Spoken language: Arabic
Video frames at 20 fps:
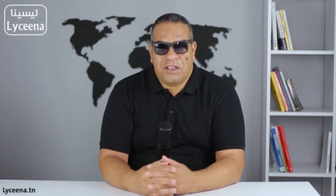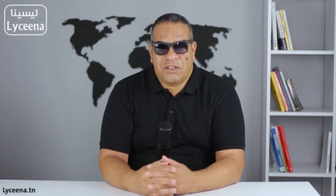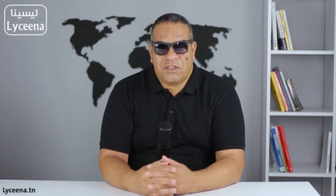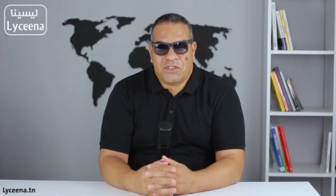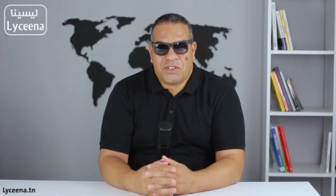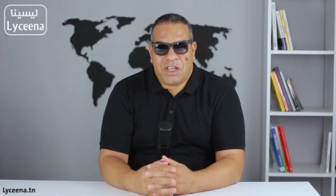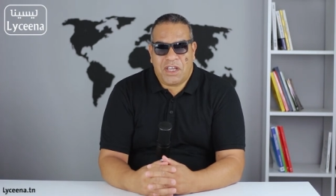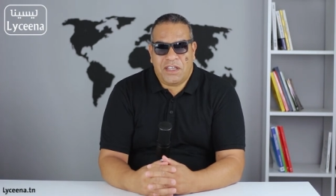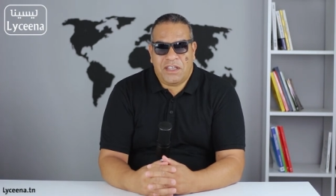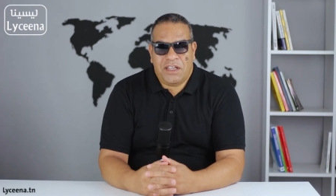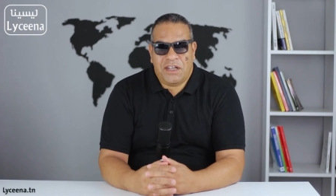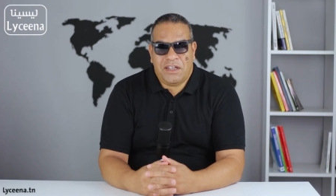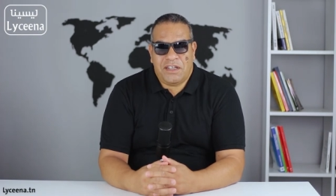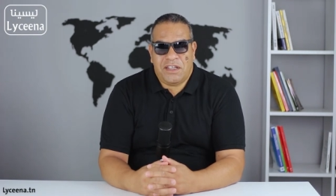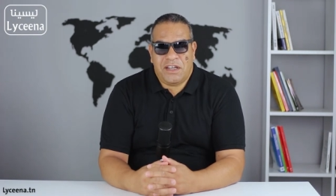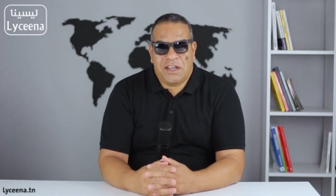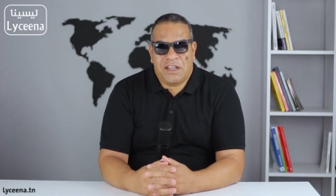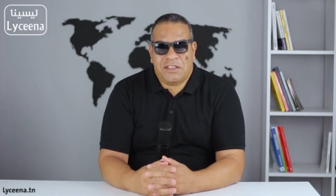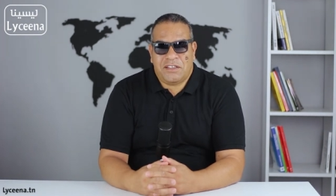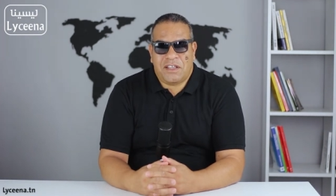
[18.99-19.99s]
سعيا
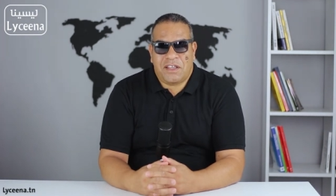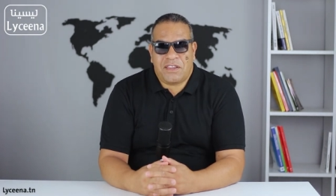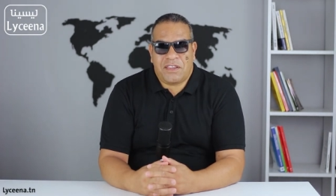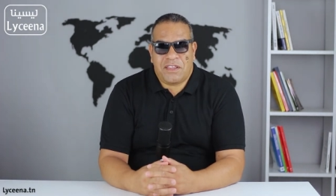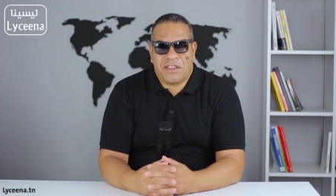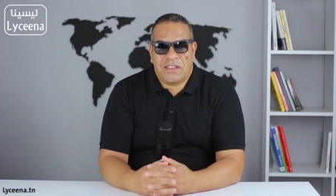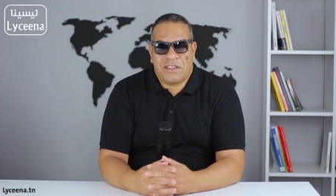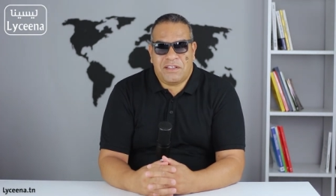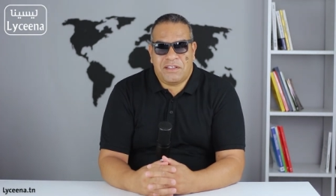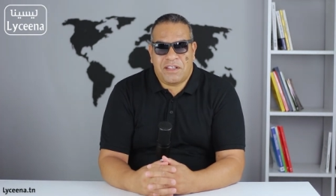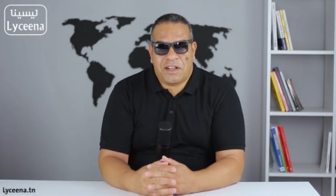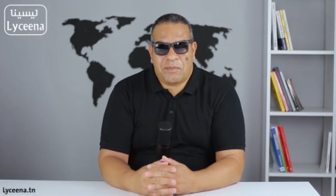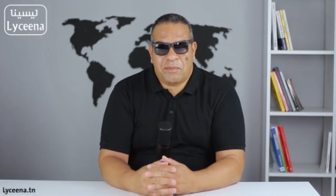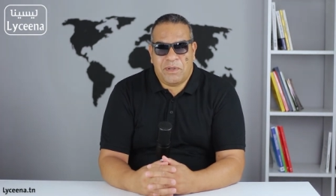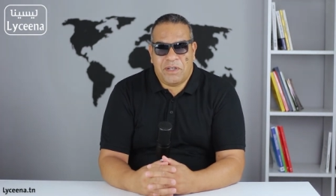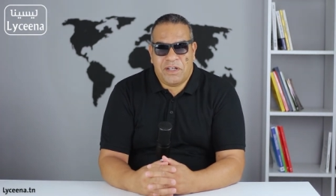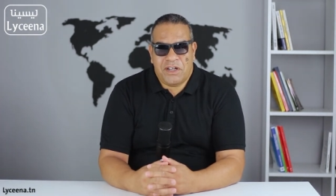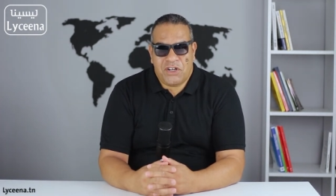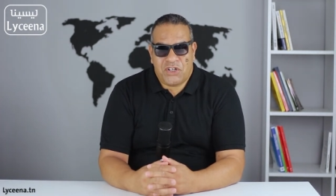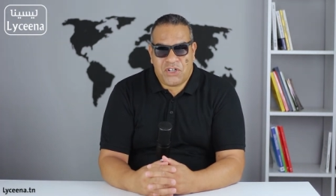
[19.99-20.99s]
إلى تأثيث
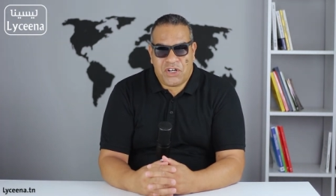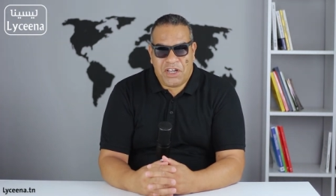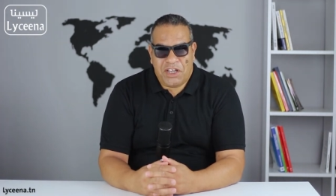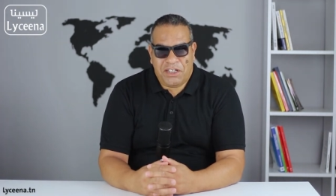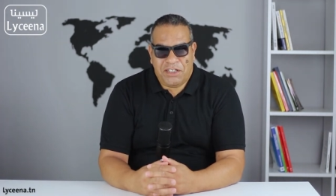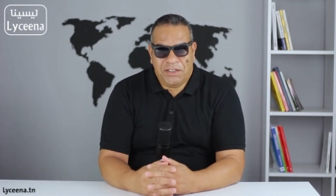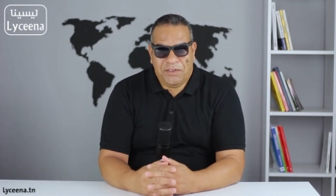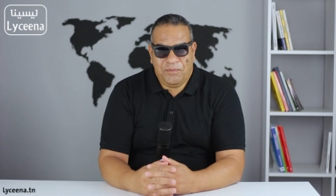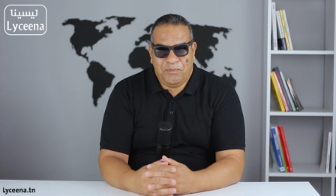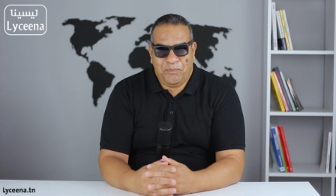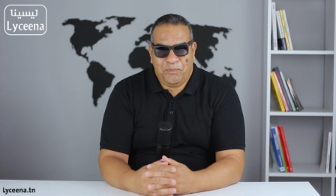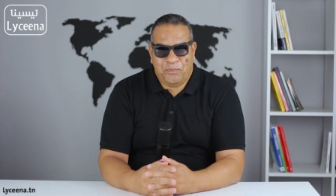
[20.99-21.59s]
درب النجاح